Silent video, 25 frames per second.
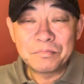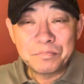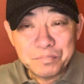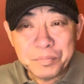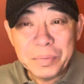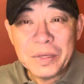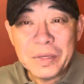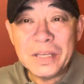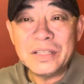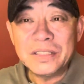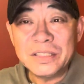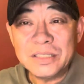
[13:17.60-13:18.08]

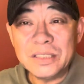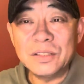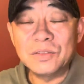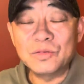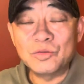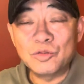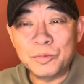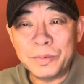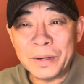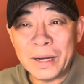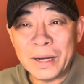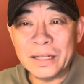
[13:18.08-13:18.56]
毕
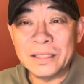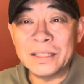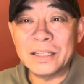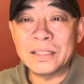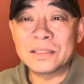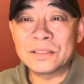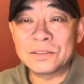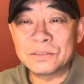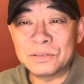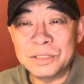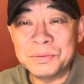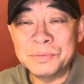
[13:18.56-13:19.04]
竟五八年
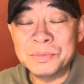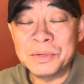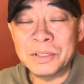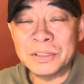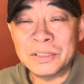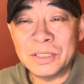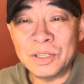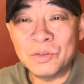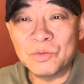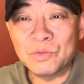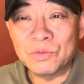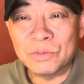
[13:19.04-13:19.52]
的时候林彪
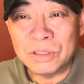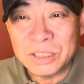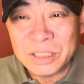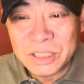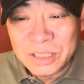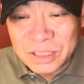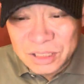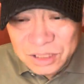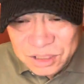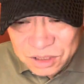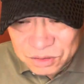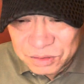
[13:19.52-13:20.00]
才五十
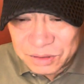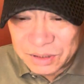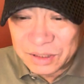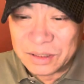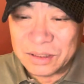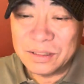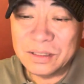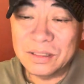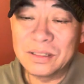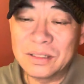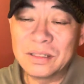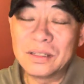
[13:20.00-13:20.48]
一岁，
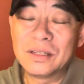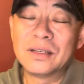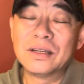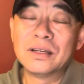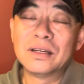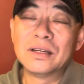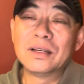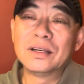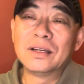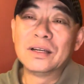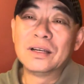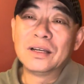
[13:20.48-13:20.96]

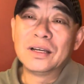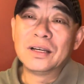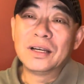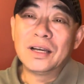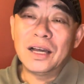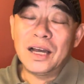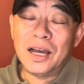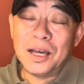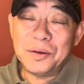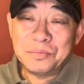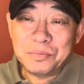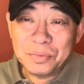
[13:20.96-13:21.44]

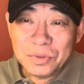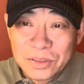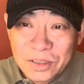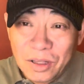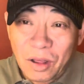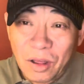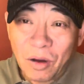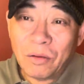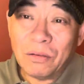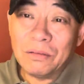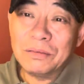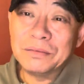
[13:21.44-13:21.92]
还不
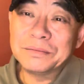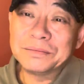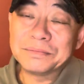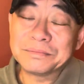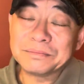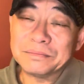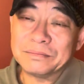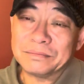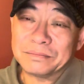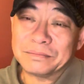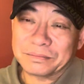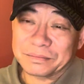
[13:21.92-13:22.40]
到。
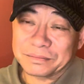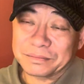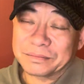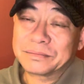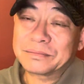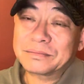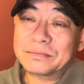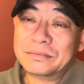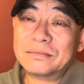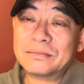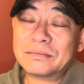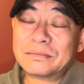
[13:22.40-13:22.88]

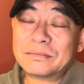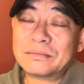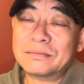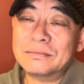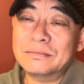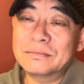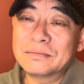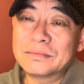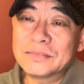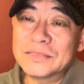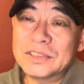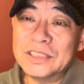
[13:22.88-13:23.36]

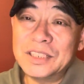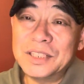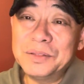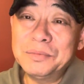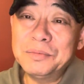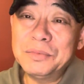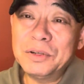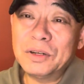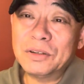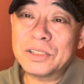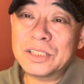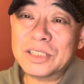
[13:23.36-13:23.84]
嗯，林
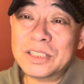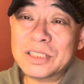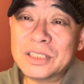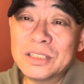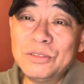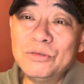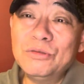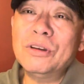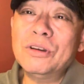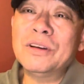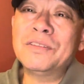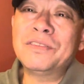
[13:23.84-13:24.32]
彪十一
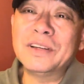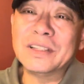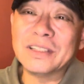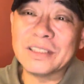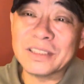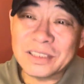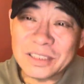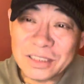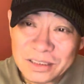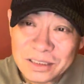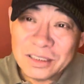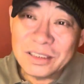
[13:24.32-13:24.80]
月份的
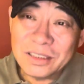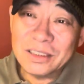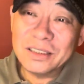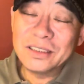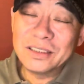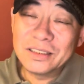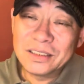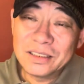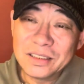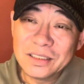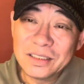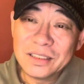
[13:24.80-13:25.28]
生日
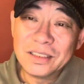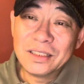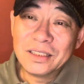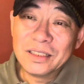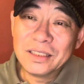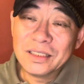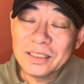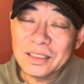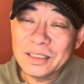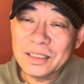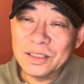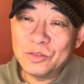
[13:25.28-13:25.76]

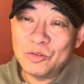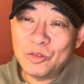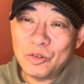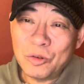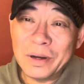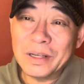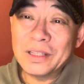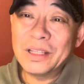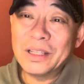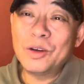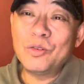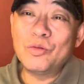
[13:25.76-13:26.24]
啊，五
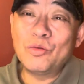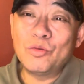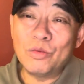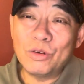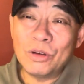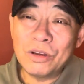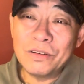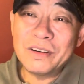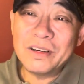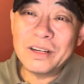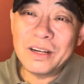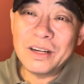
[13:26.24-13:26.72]
八年五
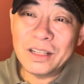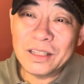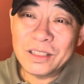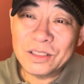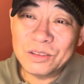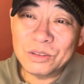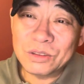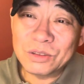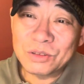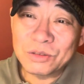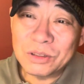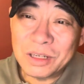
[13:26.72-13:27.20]
月份让他
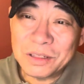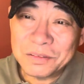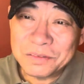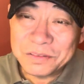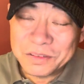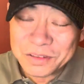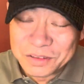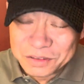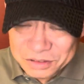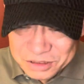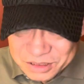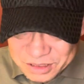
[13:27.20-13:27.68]
做中央
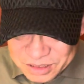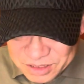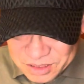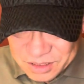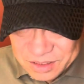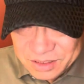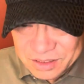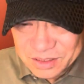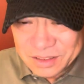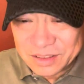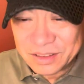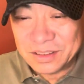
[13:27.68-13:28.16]
副主席
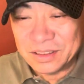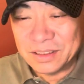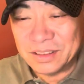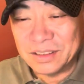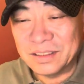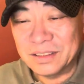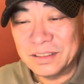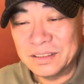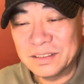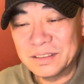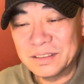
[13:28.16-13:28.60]
啊，